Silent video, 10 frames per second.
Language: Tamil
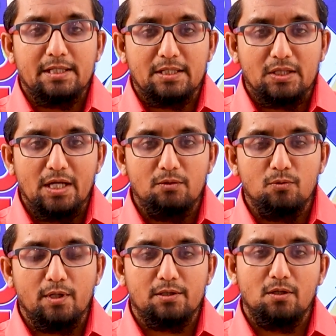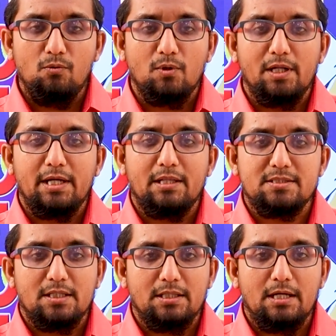இந்த தேர்வு குறித்து உங்களுக்கு
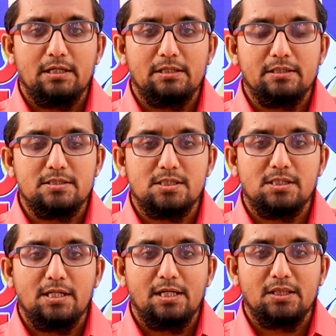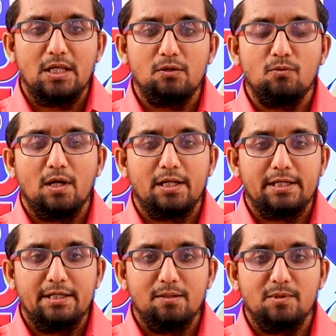ஏதாவது சந்தேகங்கள் இருந்துச்சு இல்லை தேர்வுக்கான
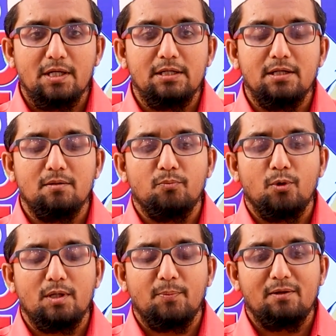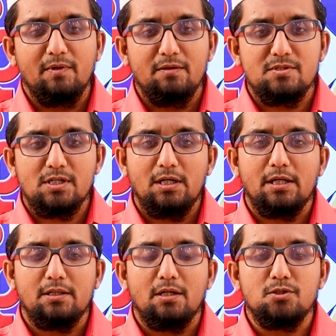இடம் எங்கு போன்ற பல்வேறு
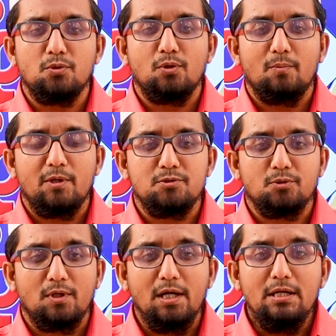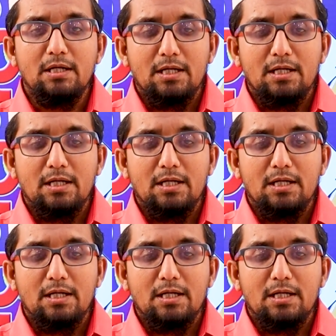விஷயங்கள் நீங்கள் தெரிஞ்சுக்கணும் அப்படின்னு சொன்னால்